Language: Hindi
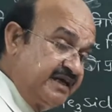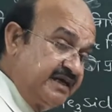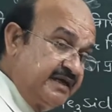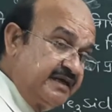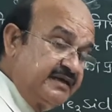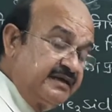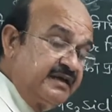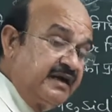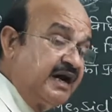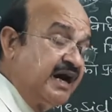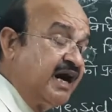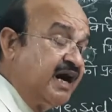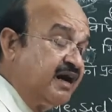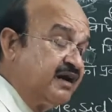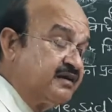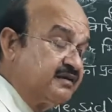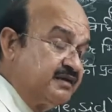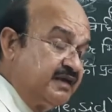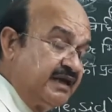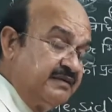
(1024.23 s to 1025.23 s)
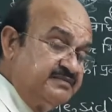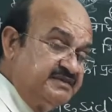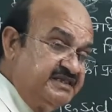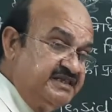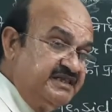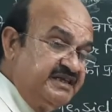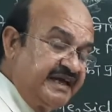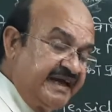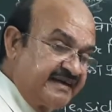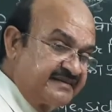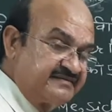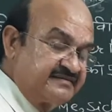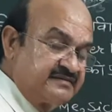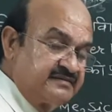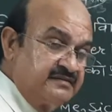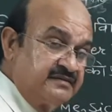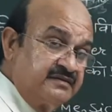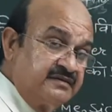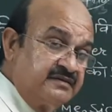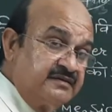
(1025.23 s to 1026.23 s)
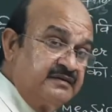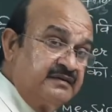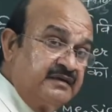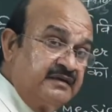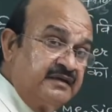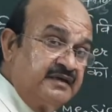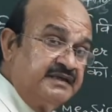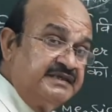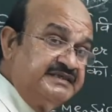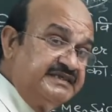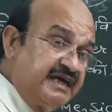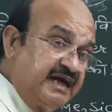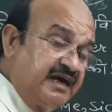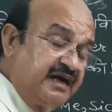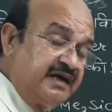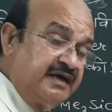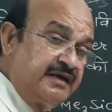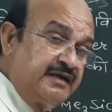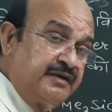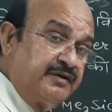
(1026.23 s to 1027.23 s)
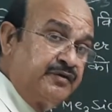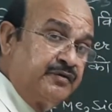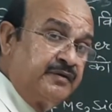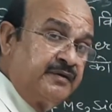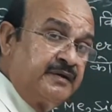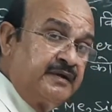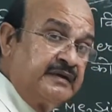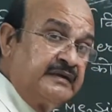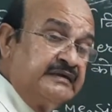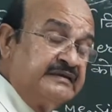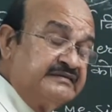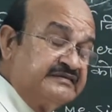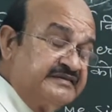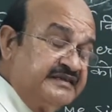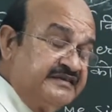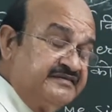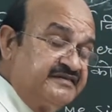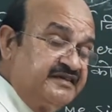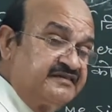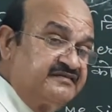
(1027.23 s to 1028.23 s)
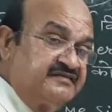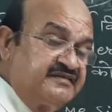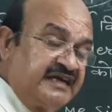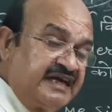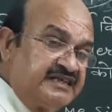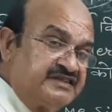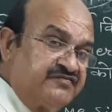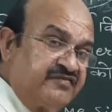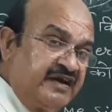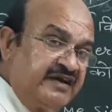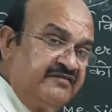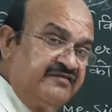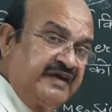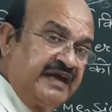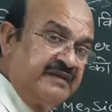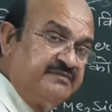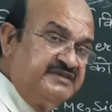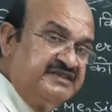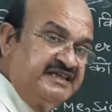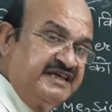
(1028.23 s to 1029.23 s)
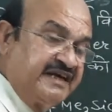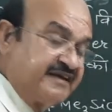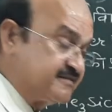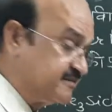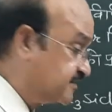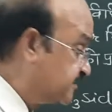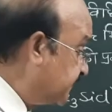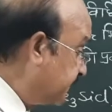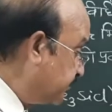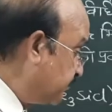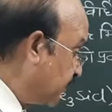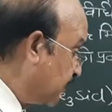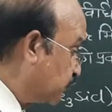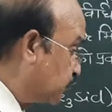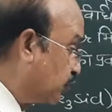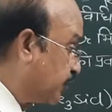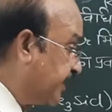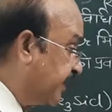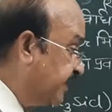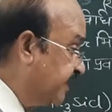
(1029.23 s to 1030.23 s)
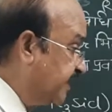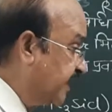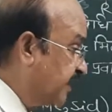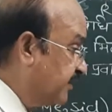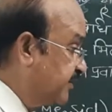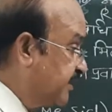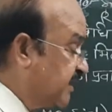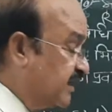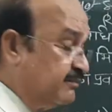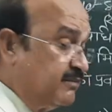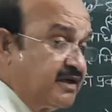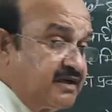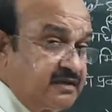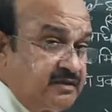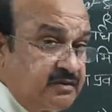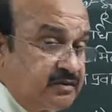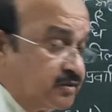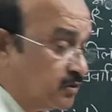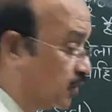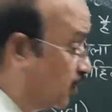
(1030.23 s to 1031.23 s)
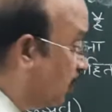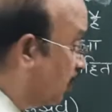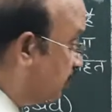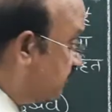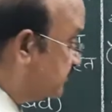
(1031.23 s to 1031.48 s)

है आर एम जी एक्स या सी सिक्स एच फाइव एम जी एक्स तो ग्रीनियार अभिकर्मक और